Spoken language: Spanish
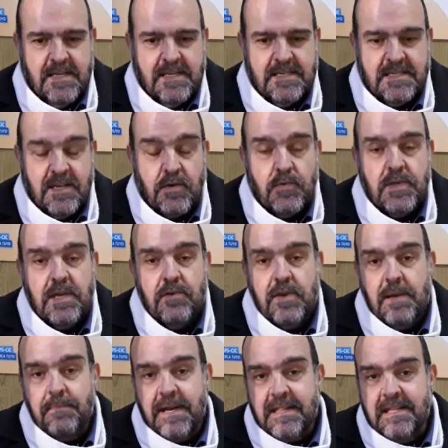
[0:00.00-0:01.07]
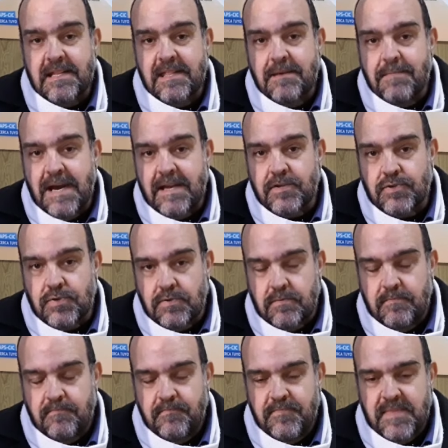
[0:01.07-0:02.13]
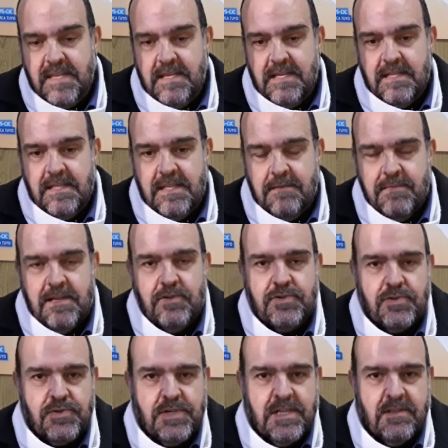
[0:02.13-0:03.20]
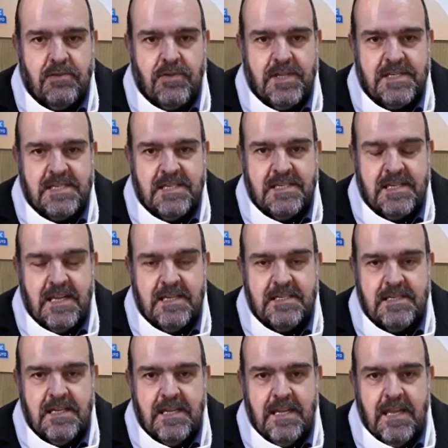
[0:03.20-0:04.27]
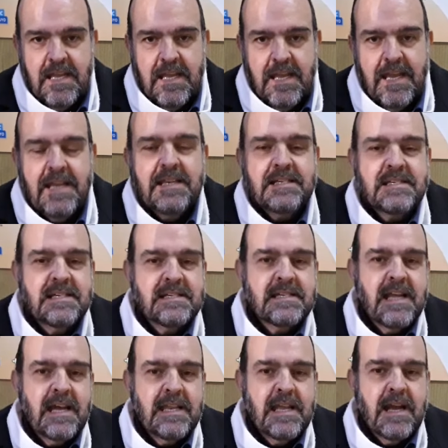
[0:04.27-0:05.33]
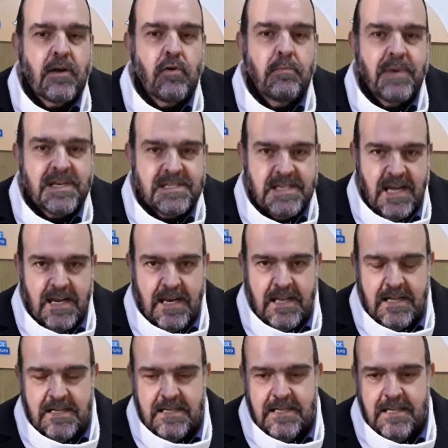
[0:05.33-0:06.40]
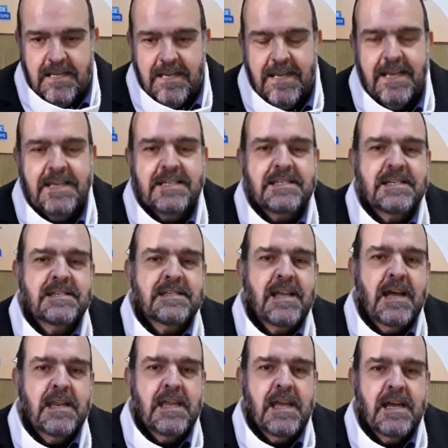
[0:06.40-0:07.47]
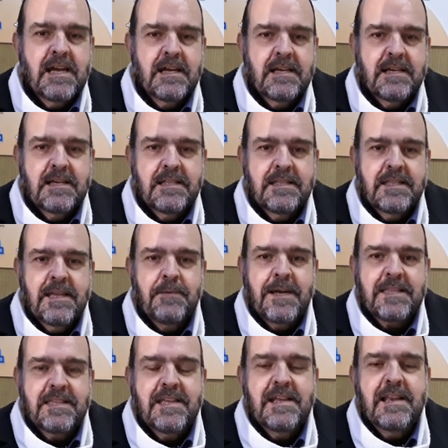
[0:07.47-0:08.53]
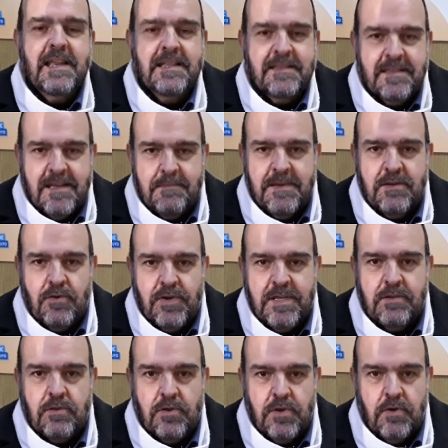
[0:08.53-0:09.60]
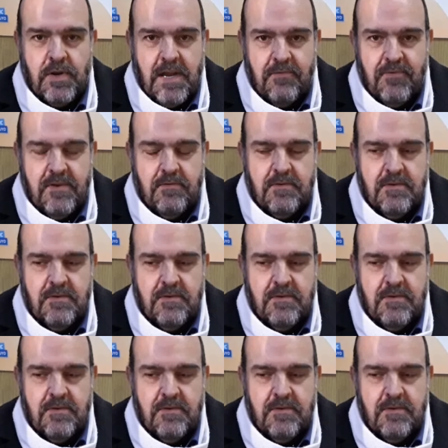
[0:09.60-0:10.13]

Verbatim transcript: que se reunieron a partir de marzo de 1816, es necesaria conversarla, es necesaria debatirla en términos historiográficos,